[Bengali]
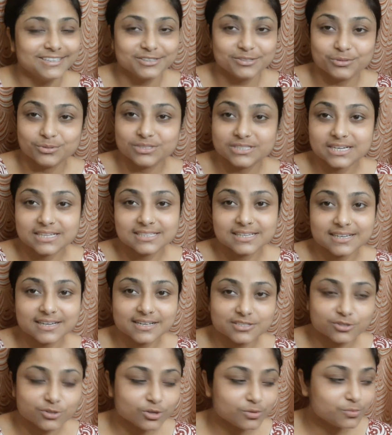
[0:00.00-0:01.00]
তো যা যা
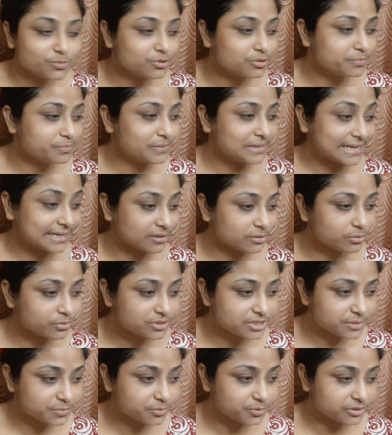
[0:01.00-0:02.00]
কাজকর্ম প্ল্যান
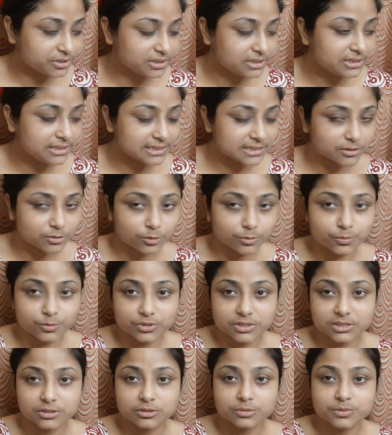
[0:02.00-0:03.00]
করছি প্রতিদিন এটা করব
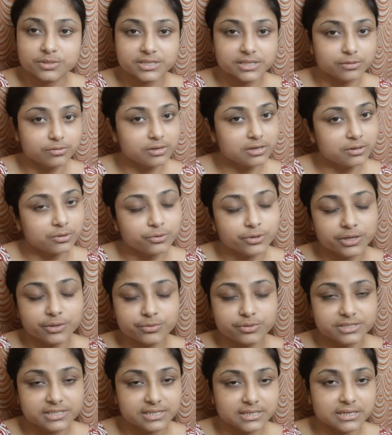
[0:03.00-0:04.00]
ওটা করব সেগুলো আর হয়ে
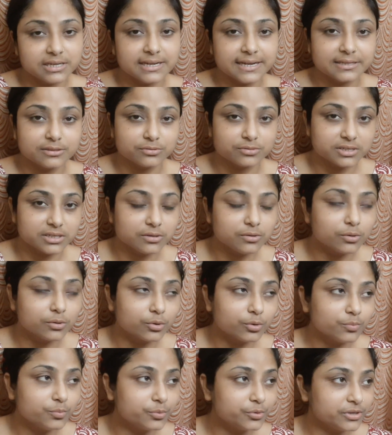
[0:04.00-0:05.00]
উঠছে না এতটাই
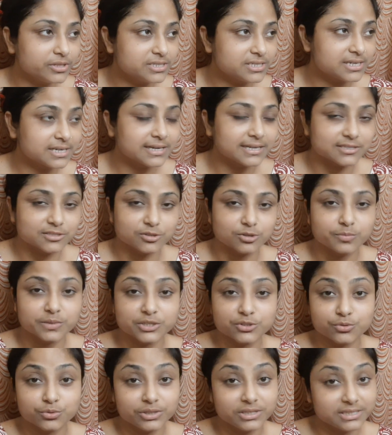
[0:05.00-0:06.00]
গরম পড়েছে কাজকর্ম
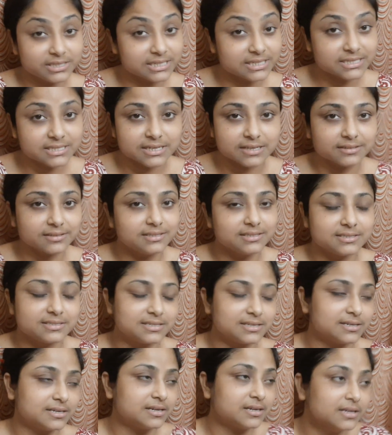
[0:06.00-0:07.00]
মানে শরীরটাই সাথ
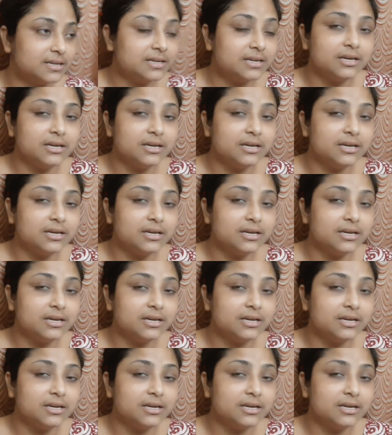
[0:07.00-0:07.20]
দিচ্ছে না